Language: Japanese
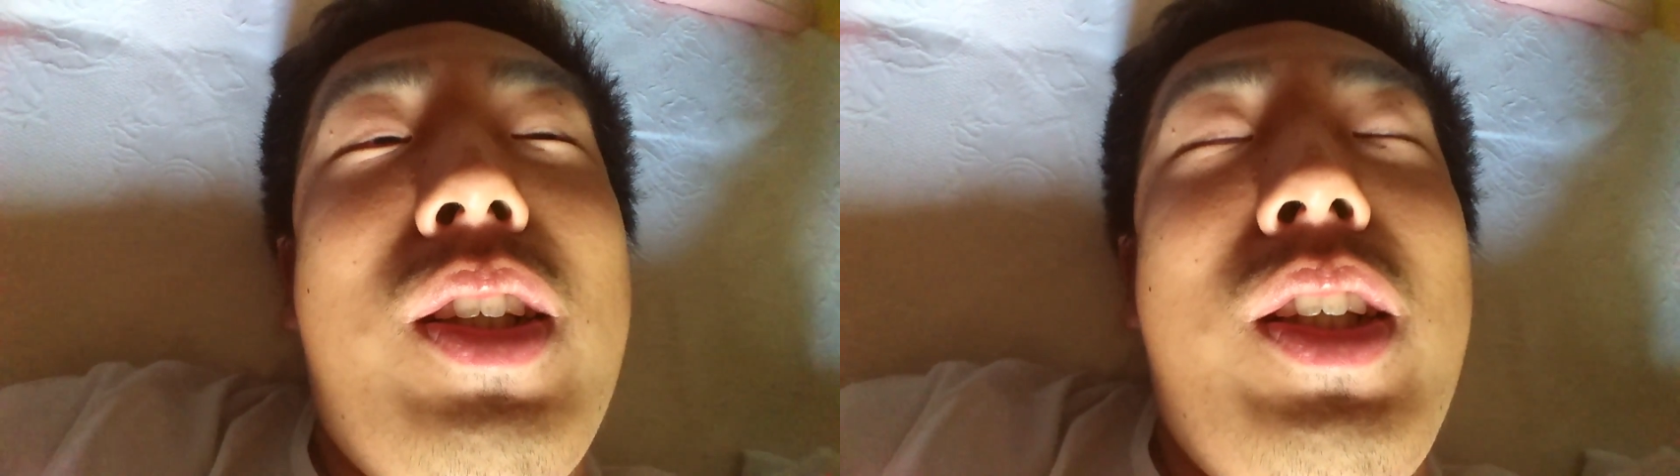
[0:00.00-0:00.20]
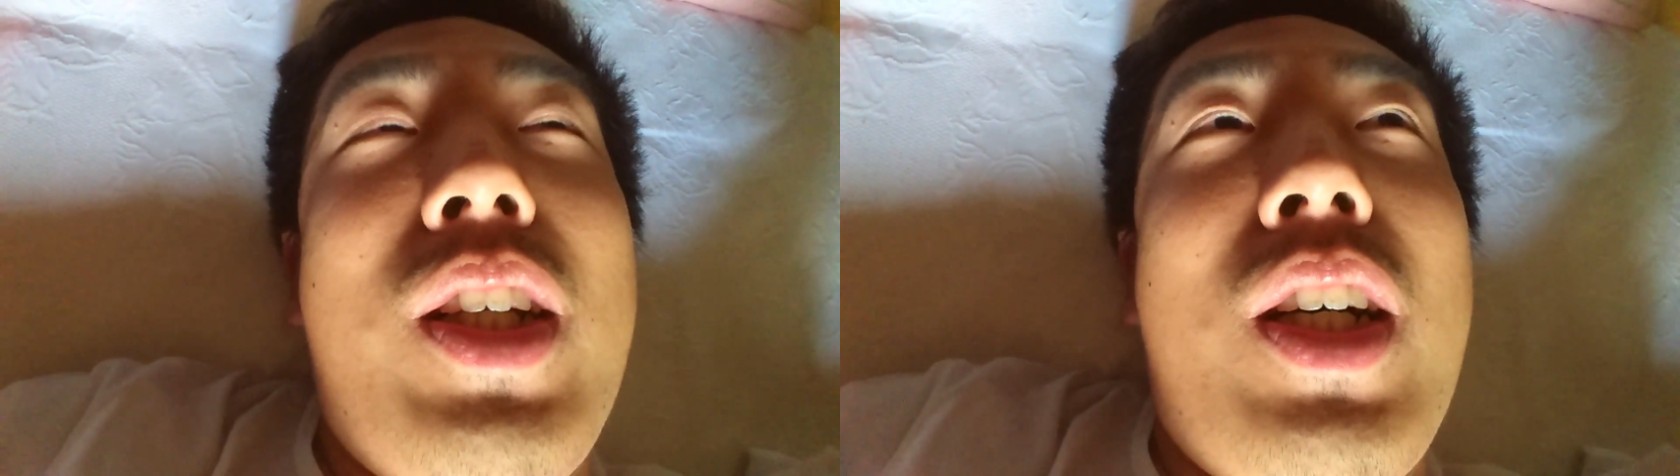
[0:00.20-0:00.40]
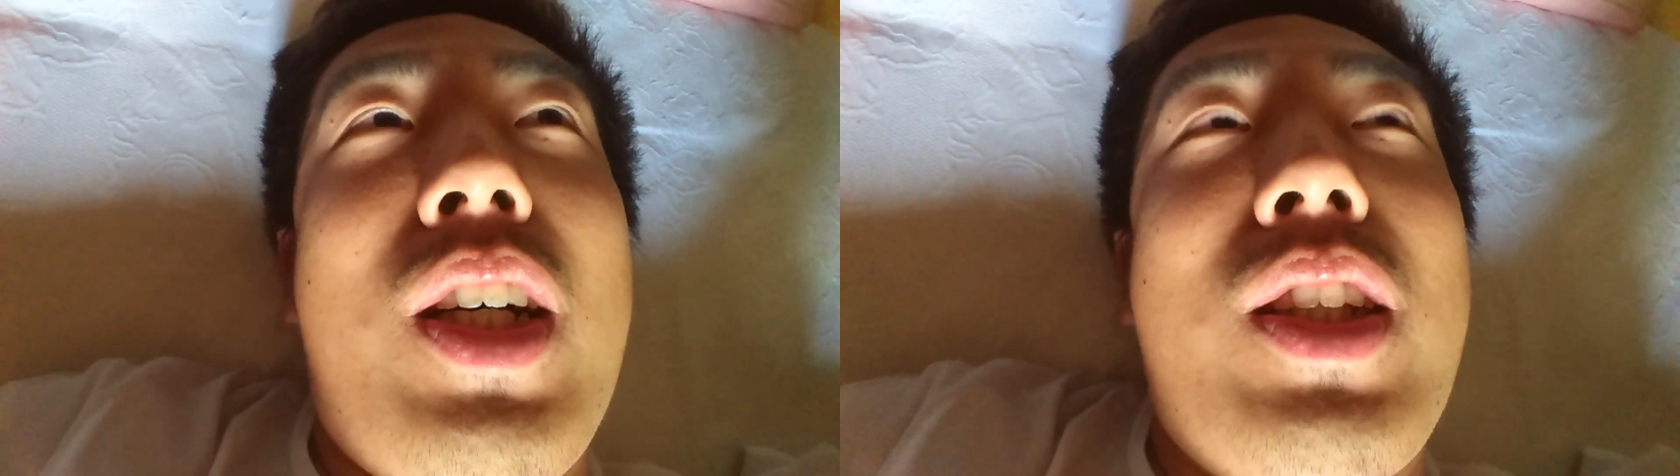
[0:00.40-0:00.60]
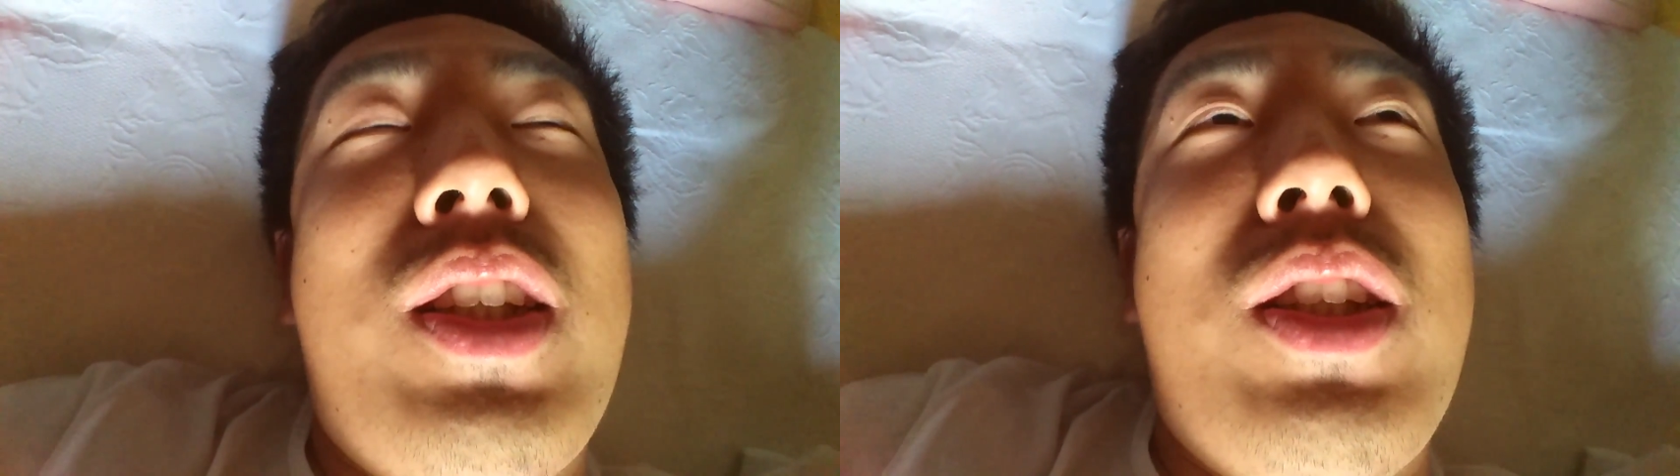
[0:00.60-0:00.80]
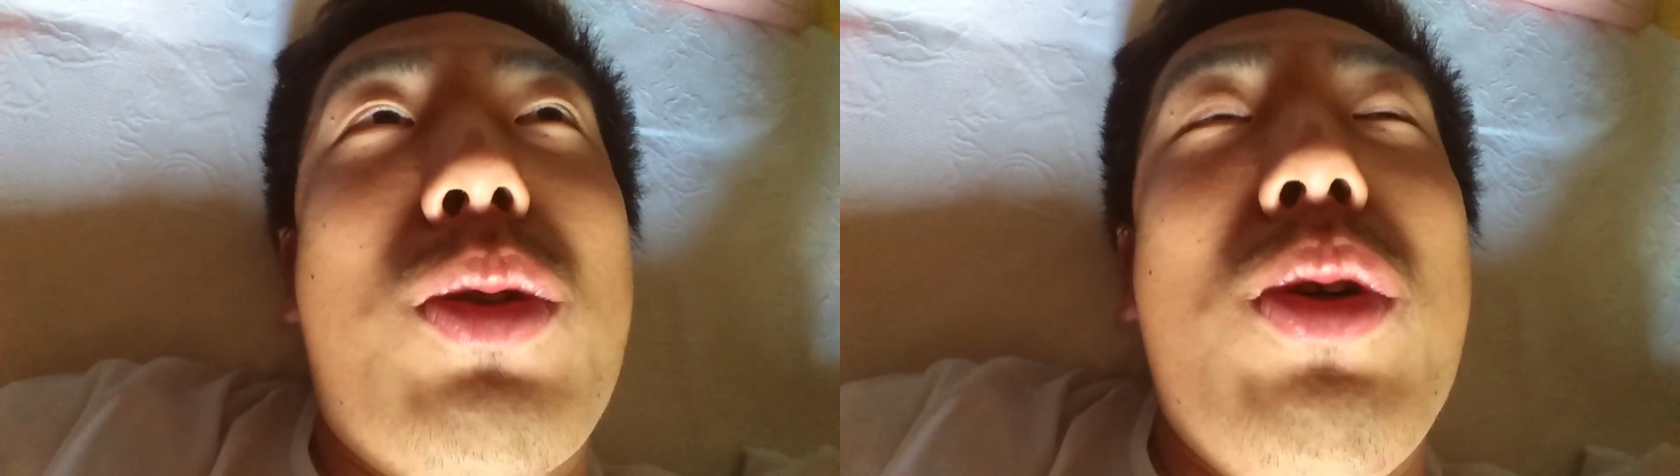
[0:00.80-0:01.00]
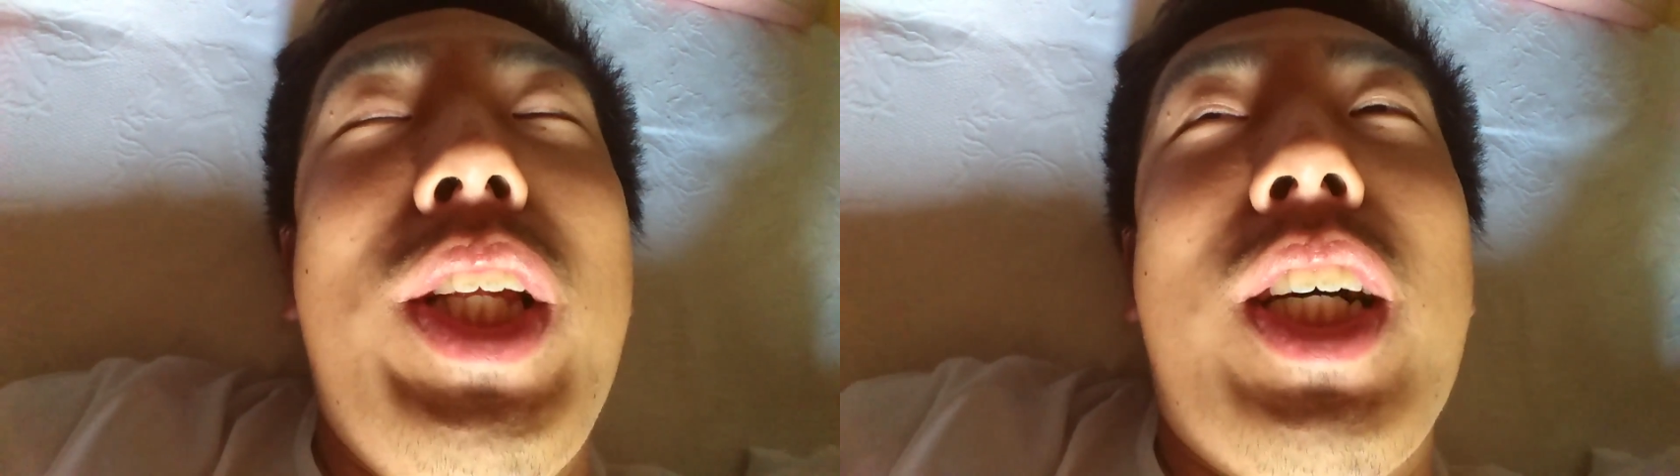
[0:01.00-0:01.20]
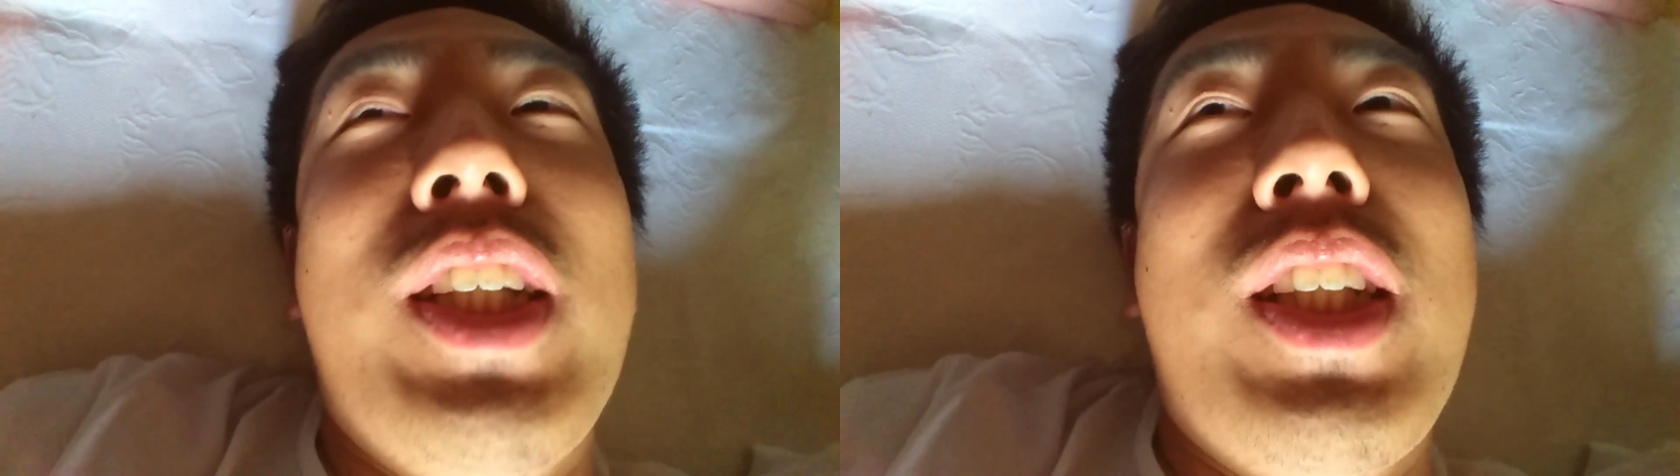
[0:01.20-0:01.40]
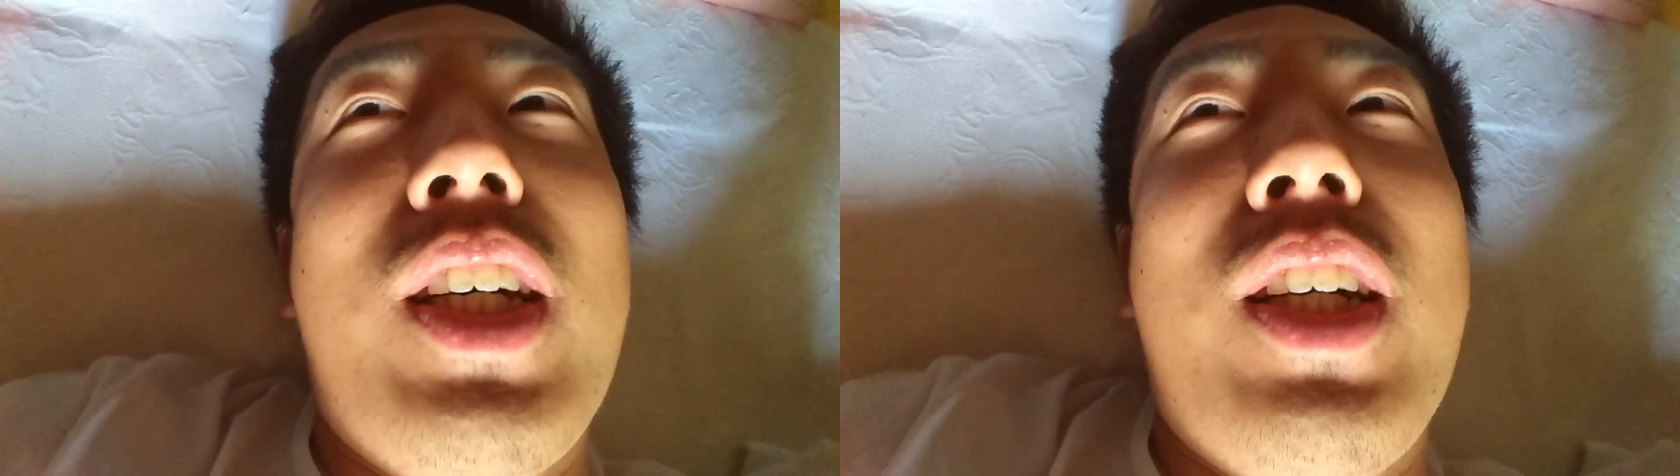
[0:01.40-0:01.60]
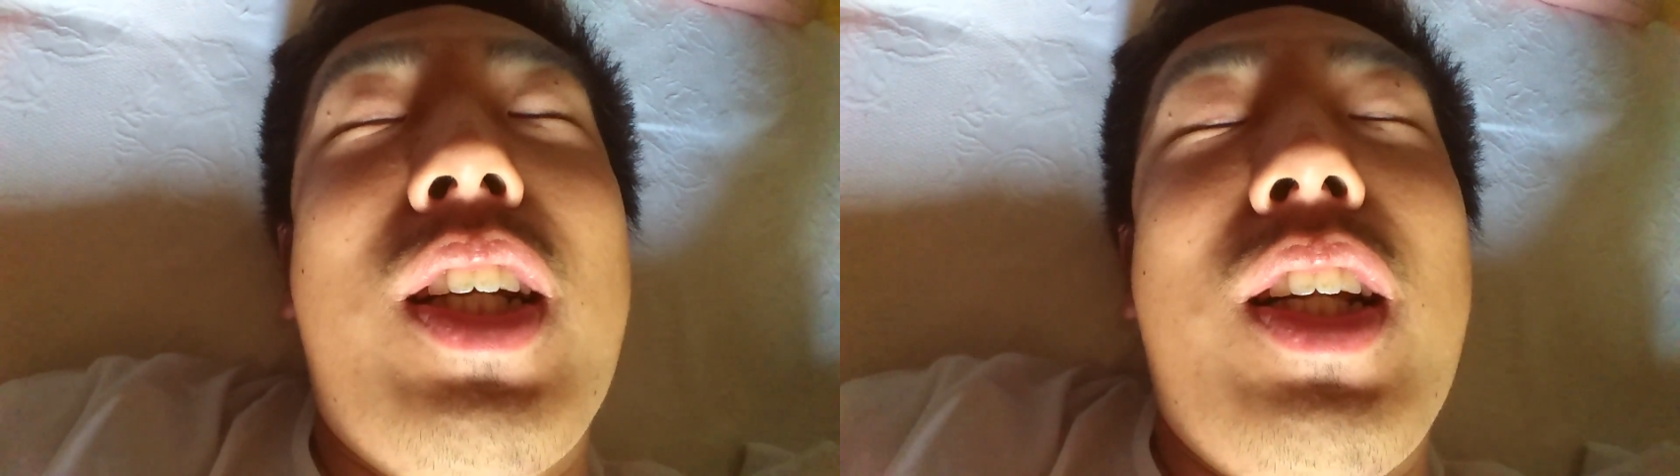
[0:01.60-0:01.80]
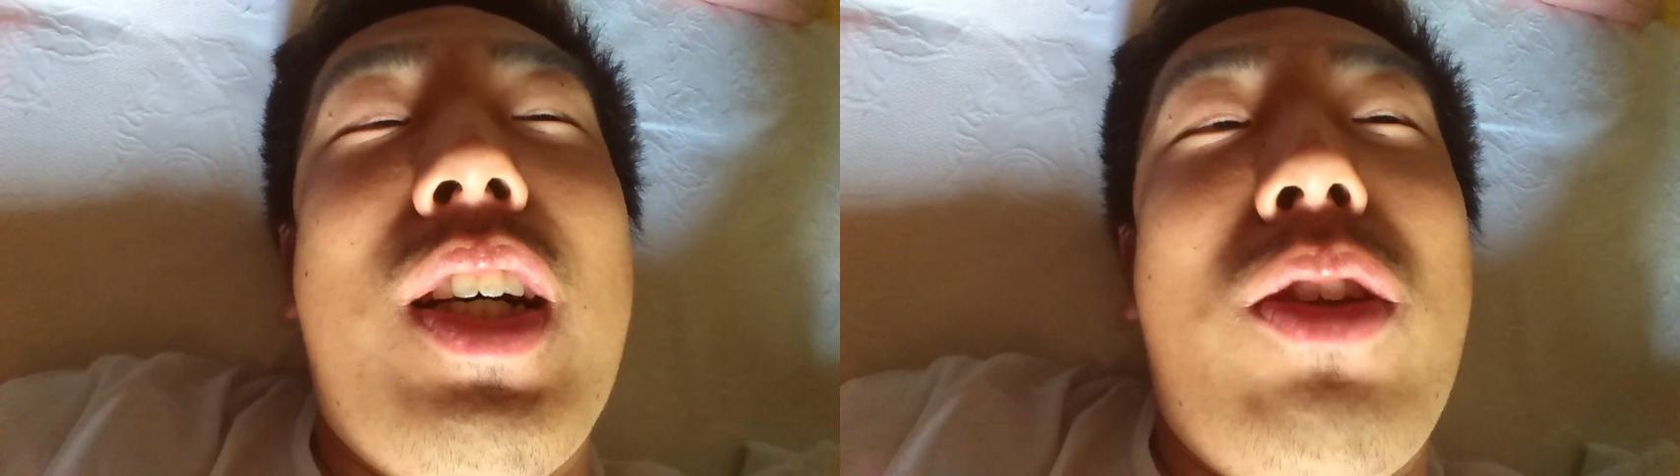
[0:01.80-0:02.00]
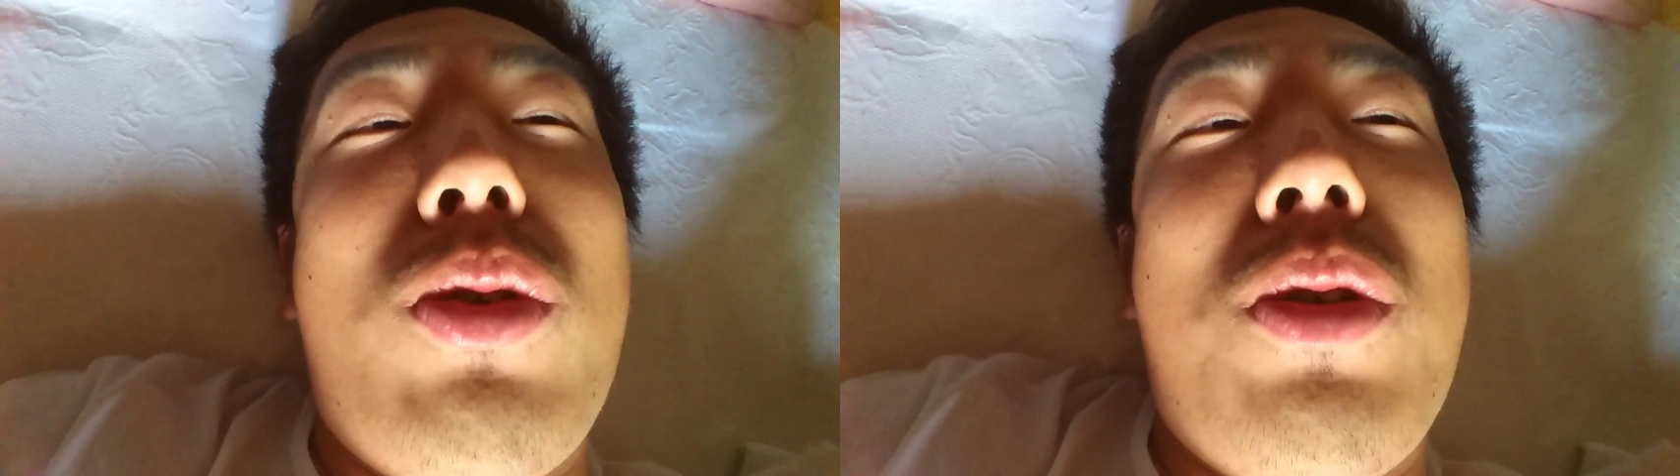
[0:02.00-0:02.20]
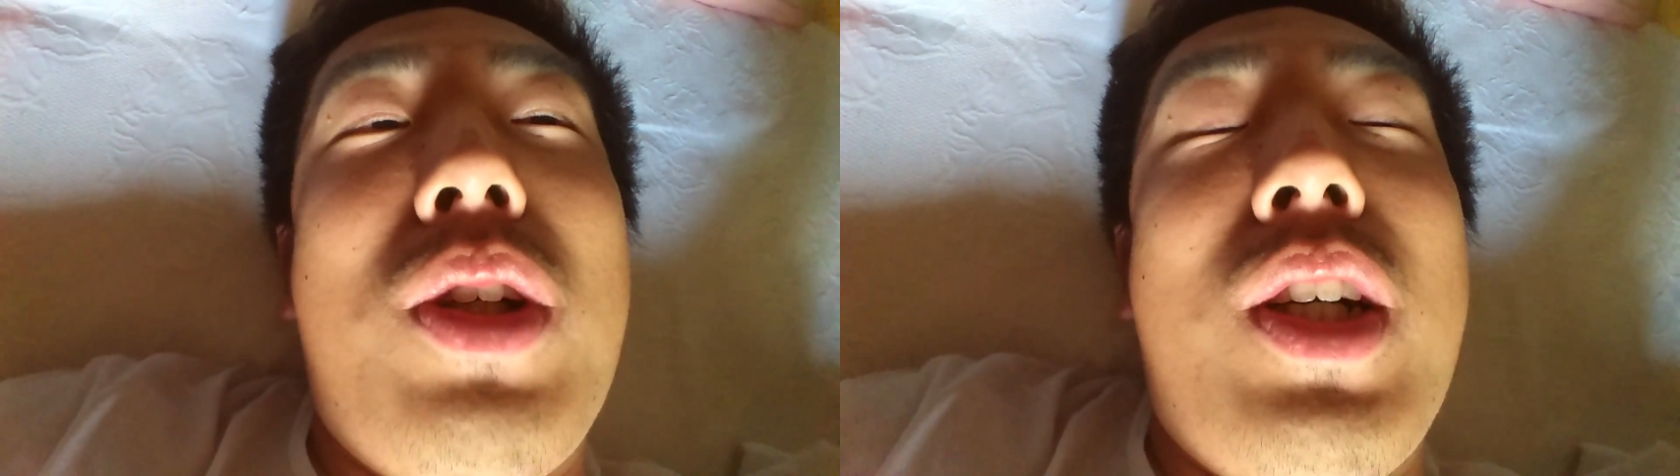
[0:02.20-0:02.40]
いやすごい打者だなと